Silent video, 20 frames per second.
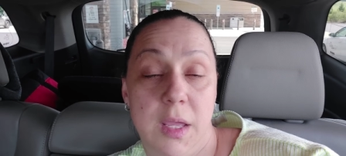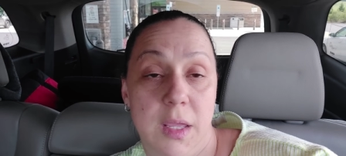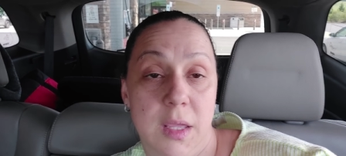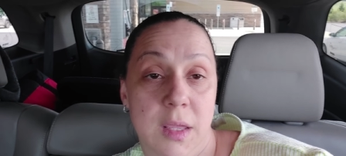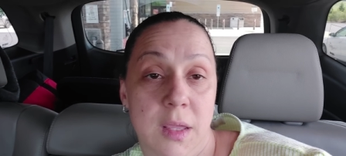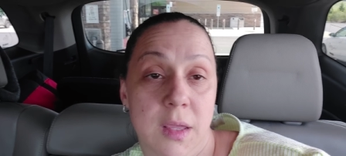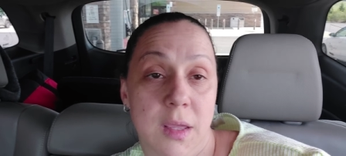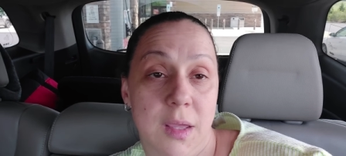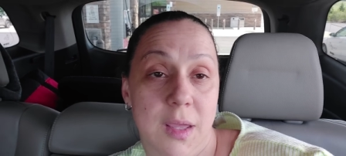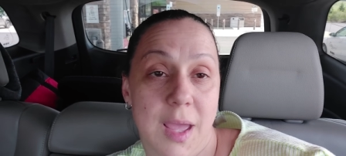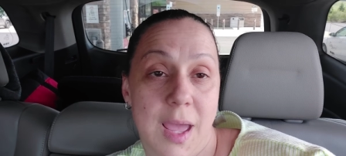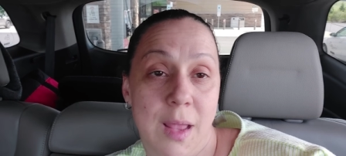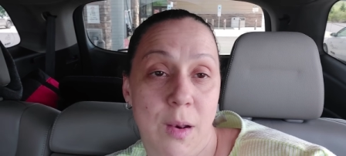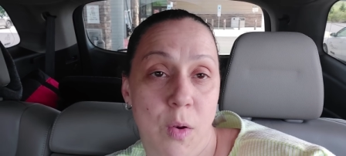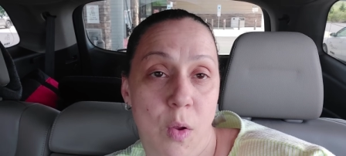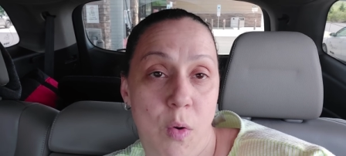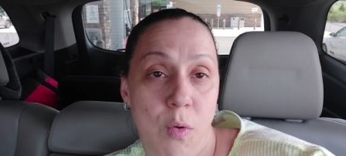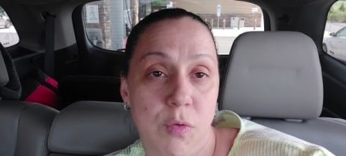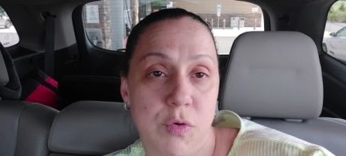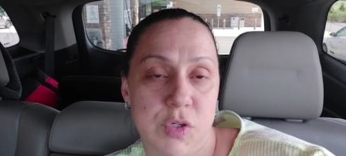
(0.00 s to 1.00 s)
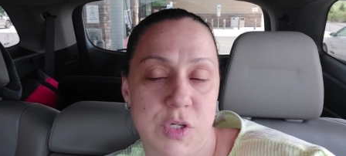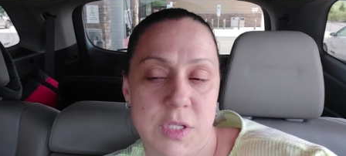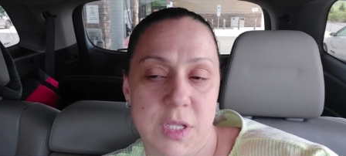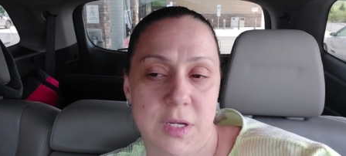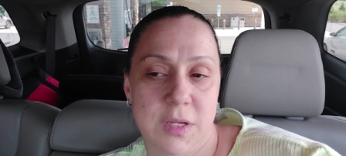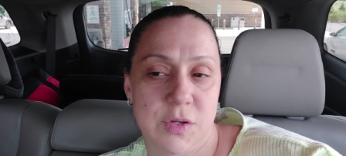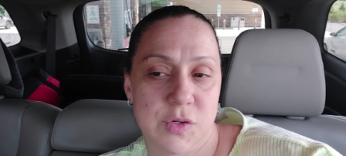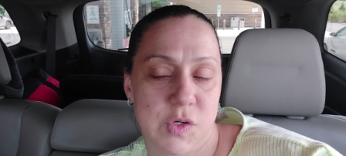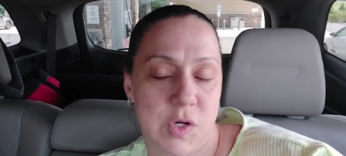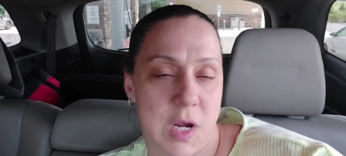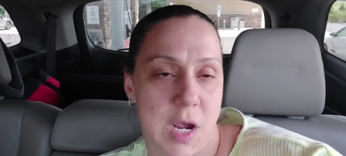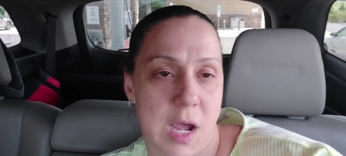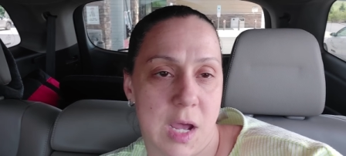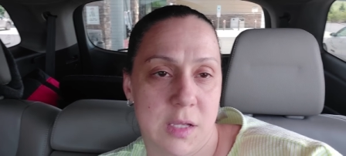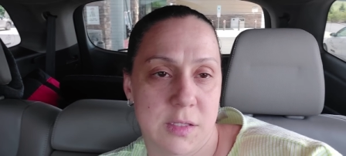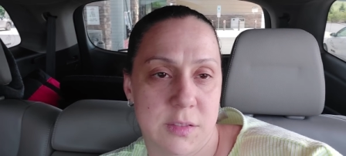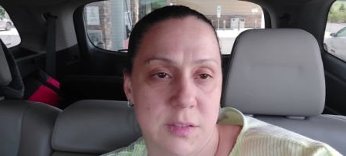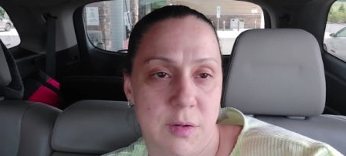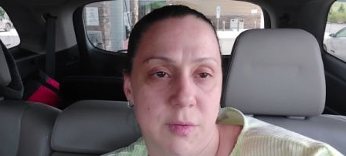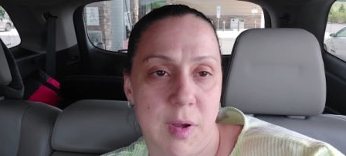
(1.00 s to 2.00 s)
E é longe daqui de
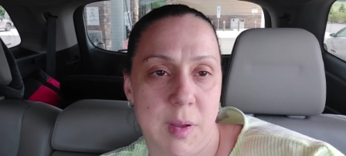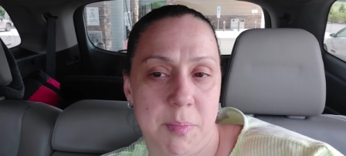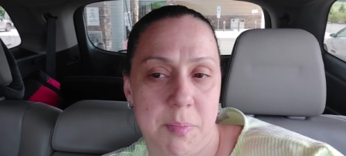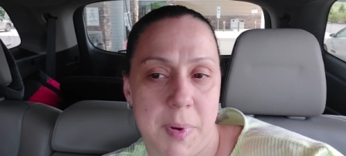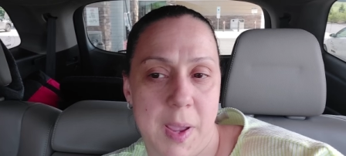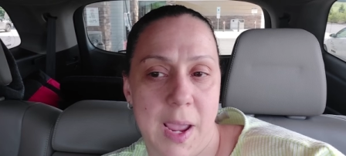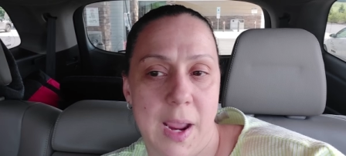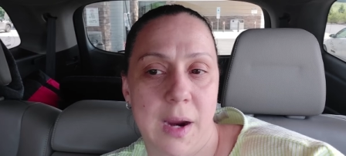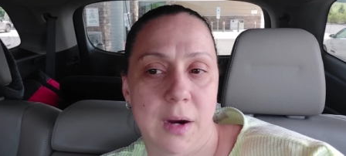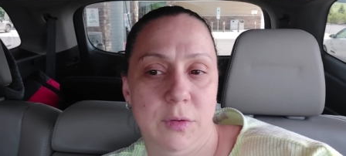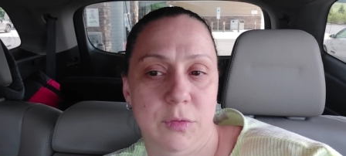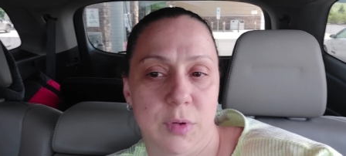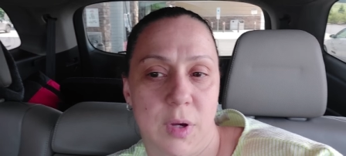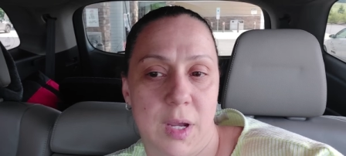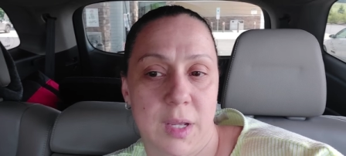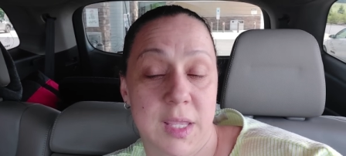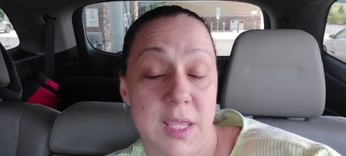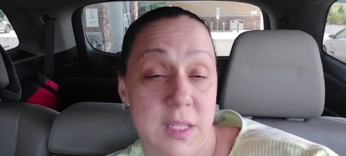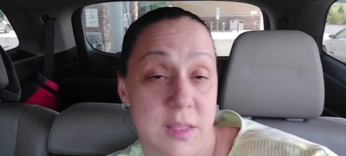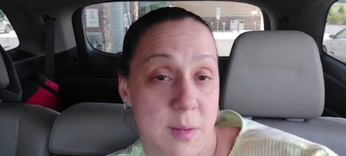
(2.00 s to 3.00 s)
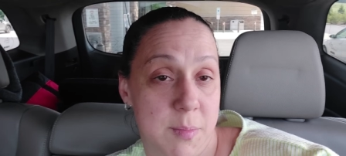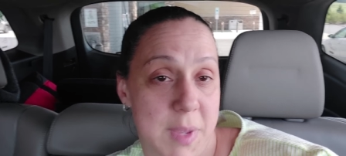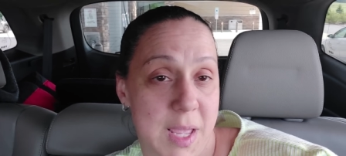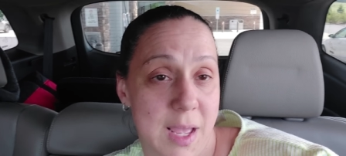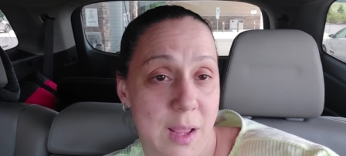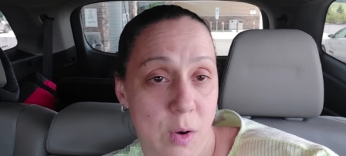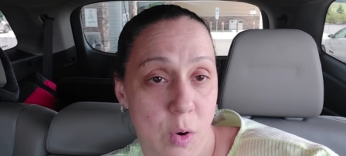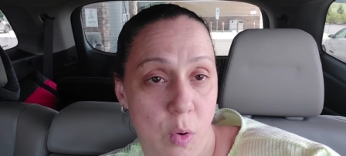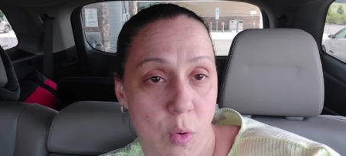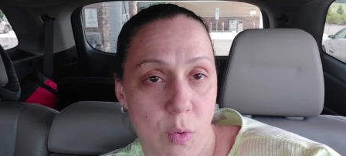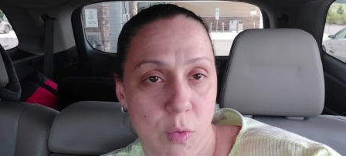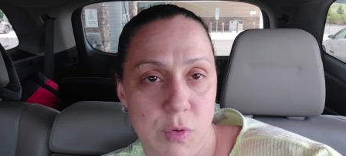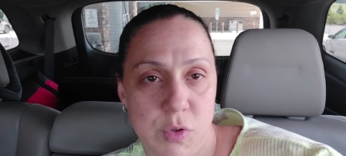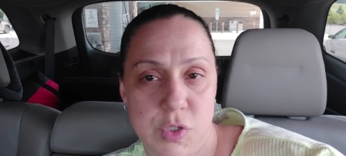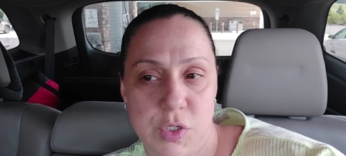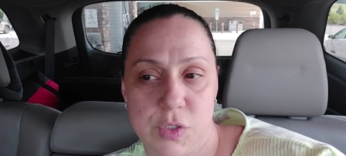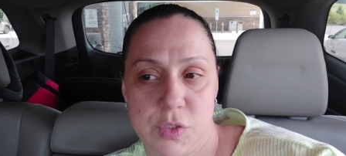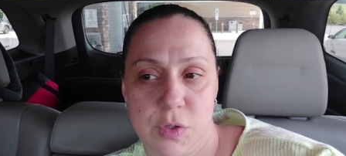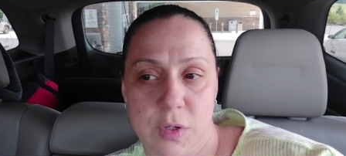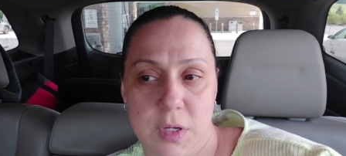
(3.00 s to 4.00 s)
casa, não é perto. Aqui também é
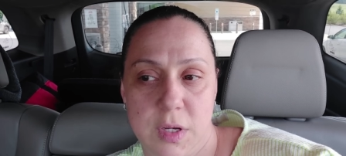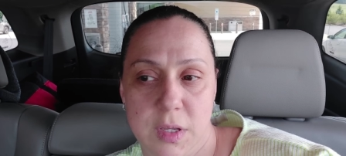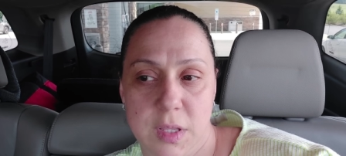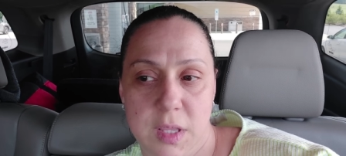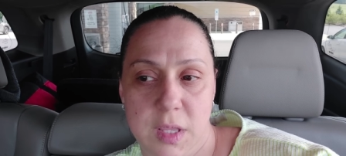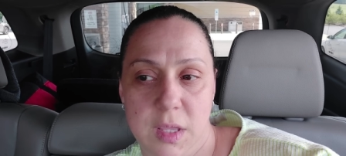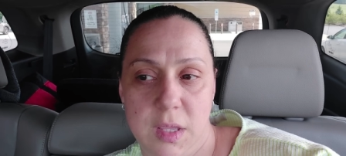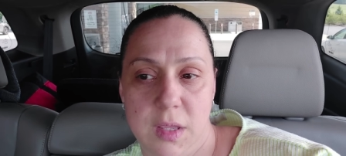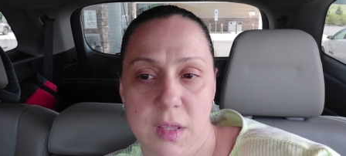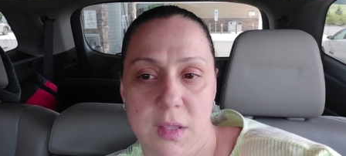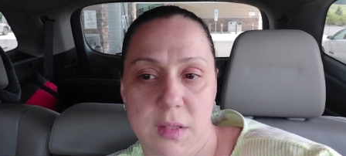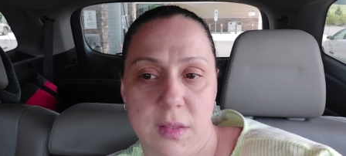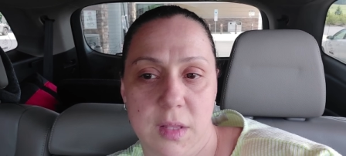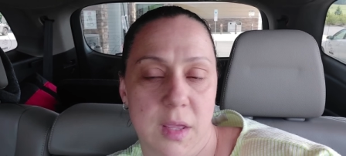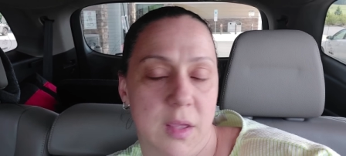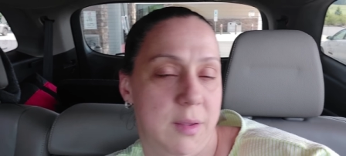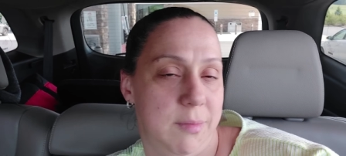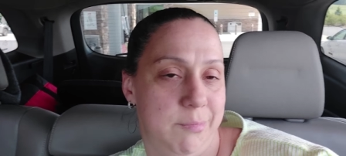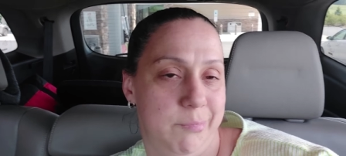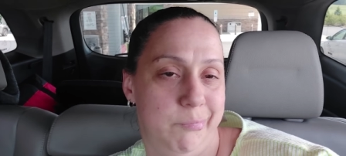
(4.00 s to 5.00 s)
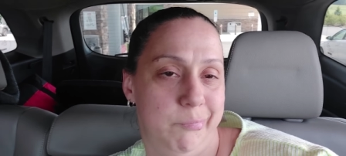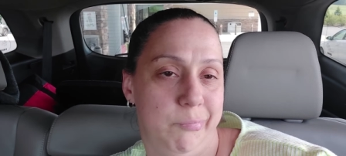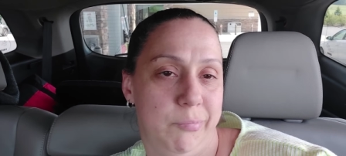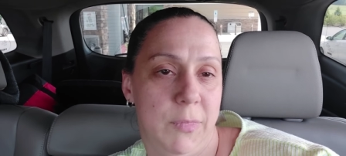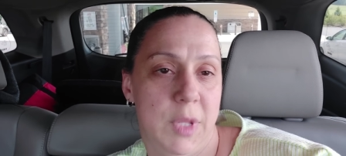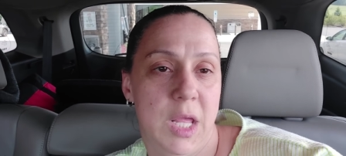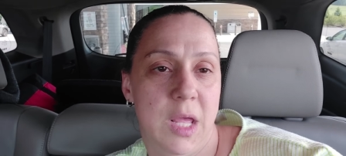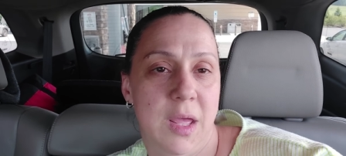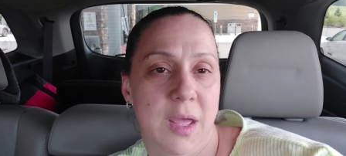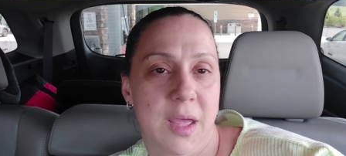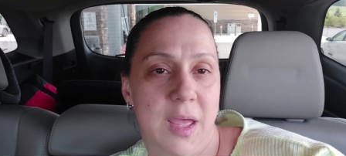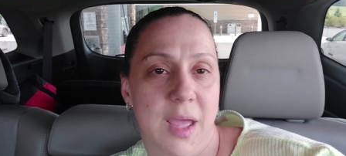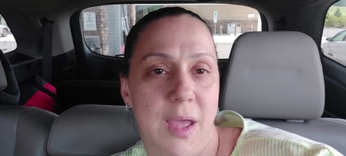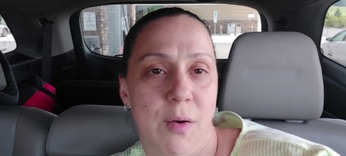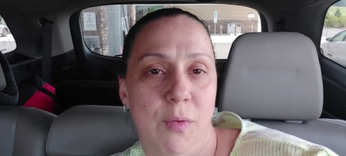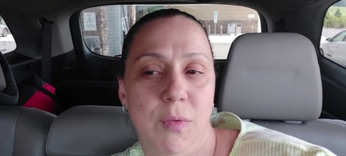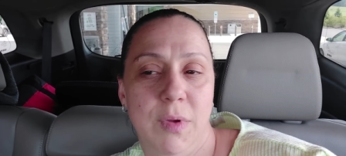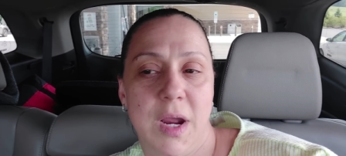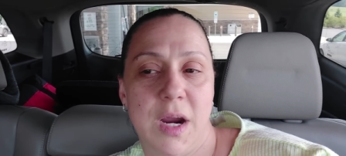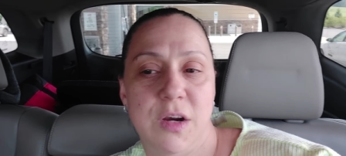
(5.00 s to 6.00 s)
longe, só que aqui, né,
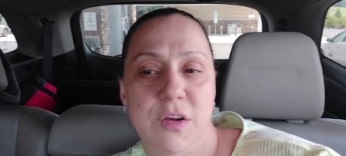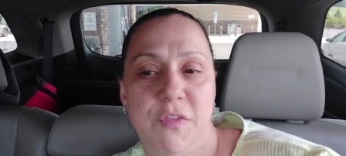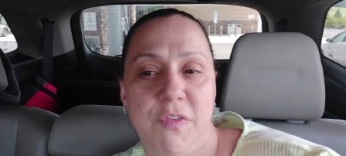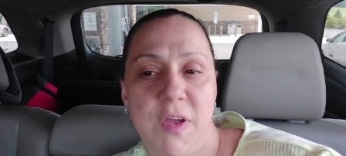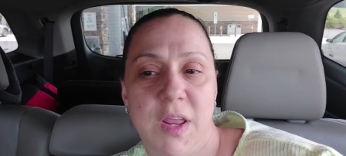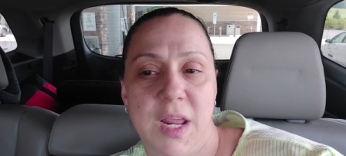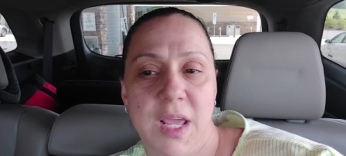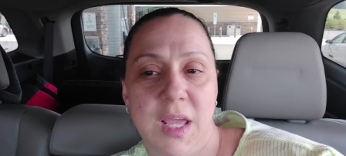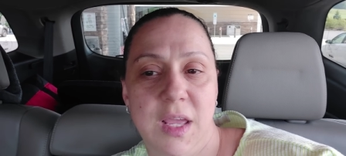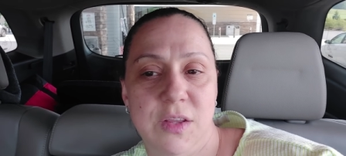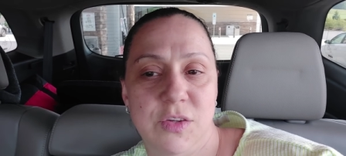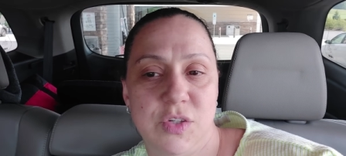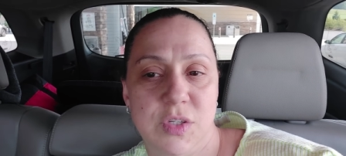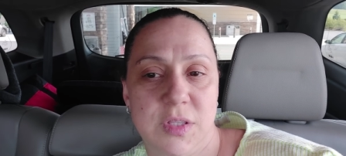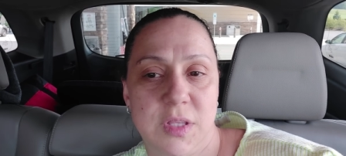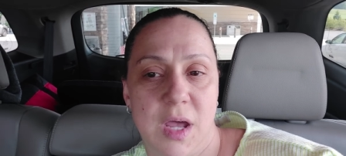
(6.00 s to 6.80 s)
é um lugar diferente e